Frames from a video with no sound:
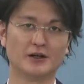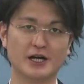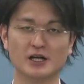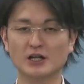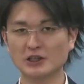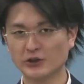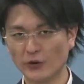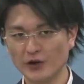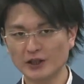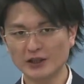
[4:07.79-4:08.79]
で、
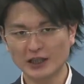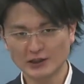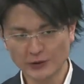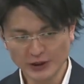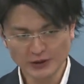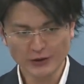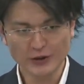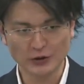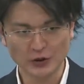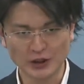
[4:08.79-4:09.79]
そういったそれぞれ
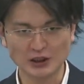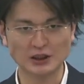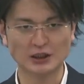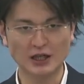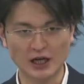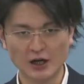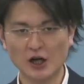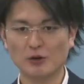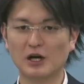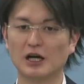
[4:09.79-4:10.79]
の人たちが、
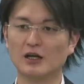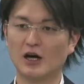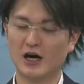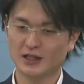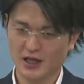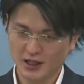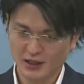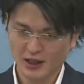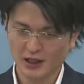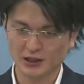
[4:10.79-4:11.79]
まあ、働
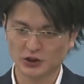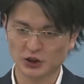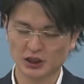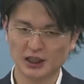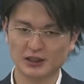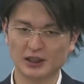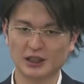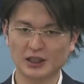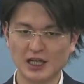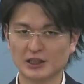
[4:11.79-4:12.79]
きながら培って
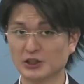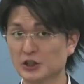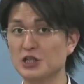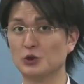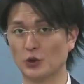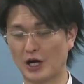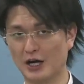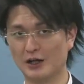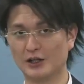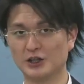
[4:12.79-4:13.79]
きたスキルと
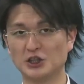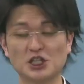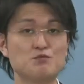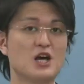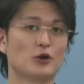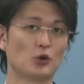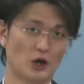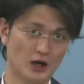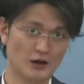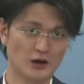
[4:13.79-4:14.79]
か、人脈と
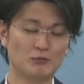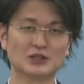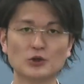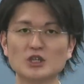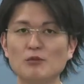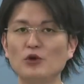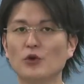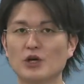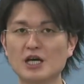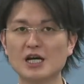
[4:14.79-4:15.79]
か、まあ、そういったも
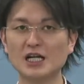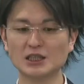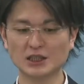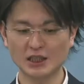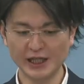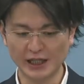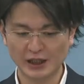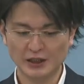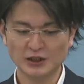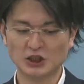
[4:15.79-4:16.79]
のを活かして、
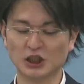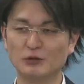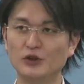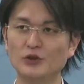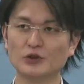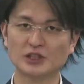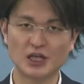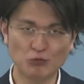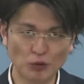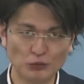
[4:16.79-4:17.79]
自分の
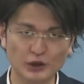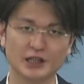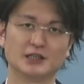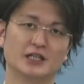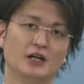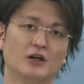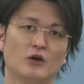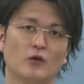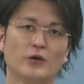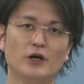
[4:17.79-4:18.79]
専門分野ですね。
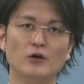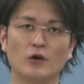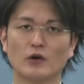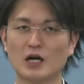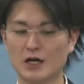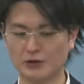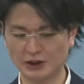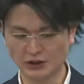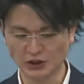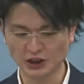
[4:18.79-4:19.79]
これを確
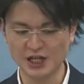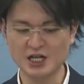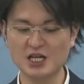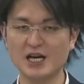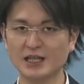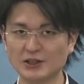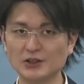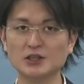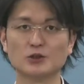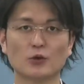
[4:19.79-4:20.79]
立していきや
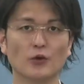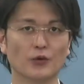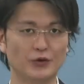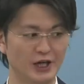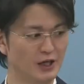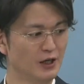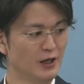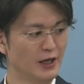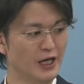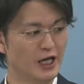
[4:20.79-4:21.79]
すいというところで、
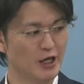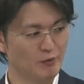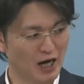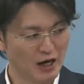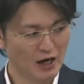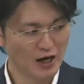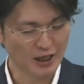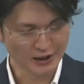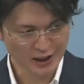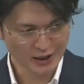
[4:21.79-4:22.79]
えー、まあ、
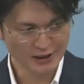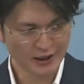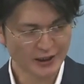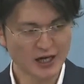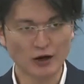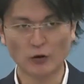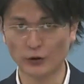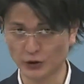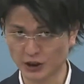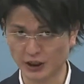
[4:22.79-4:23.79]
働きながら
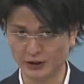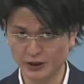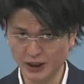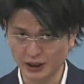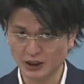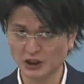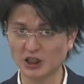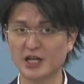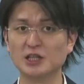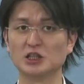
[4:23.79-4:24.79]
この試験に
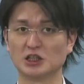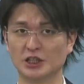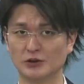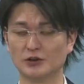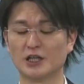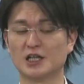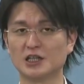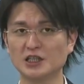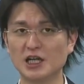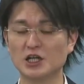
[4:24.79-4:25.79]
チャレンジしている方
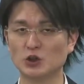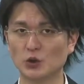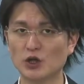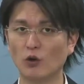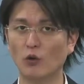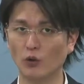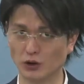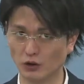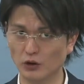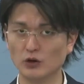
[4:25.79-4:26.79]
たちが非常に多
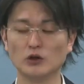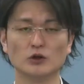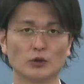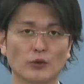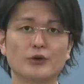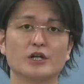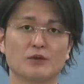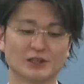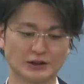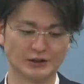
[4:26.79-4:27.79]
いというところにな
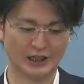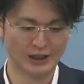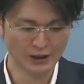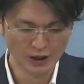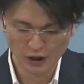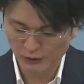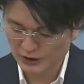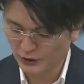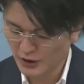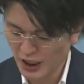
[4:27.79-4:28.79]
りますね。ま
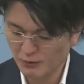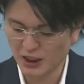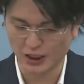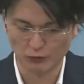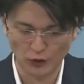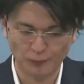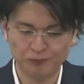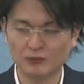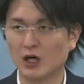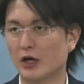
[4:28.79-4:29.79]
あ、そういった意味で
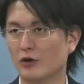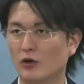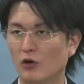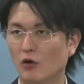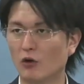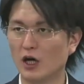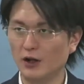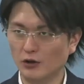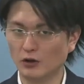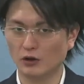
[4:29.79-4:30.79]
も、あの、
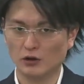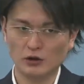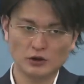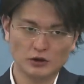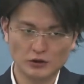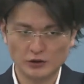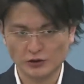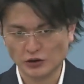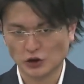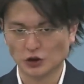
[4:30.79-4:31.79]
他の
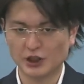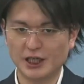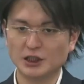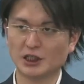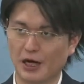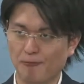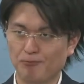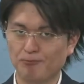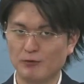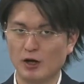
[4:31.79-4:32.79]
受験者、
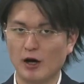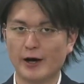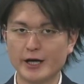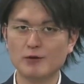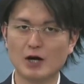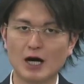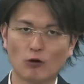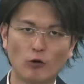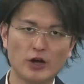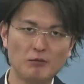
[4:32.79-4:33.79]
あるいは
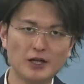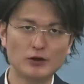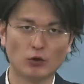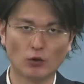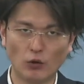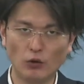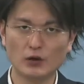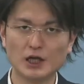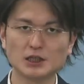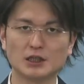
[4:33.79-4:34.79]
これまでの合
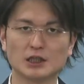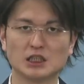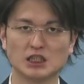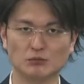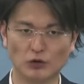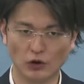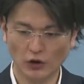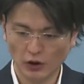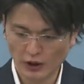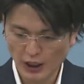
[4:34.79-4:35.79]
格者たち
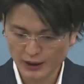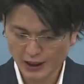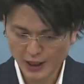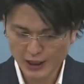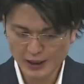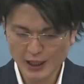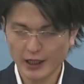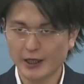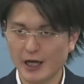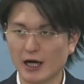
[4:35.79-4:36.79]
も働きな
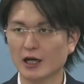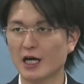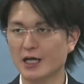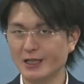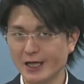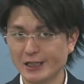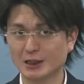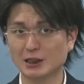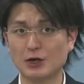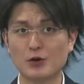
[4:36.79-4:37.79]
がら限られ
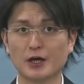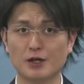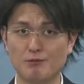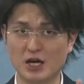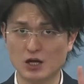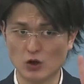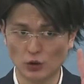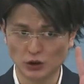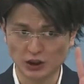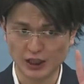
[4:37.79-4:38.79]
た時間の中で勉
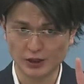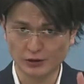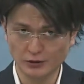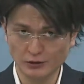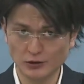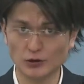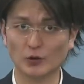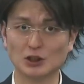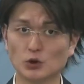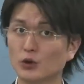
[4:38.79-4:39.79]
強していくっていうの
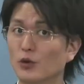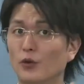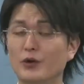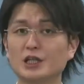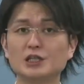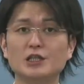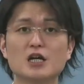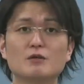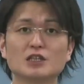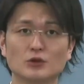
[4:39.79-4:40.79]
は状況同じにな
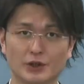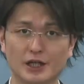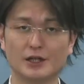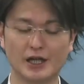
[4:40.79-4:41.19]
りますので、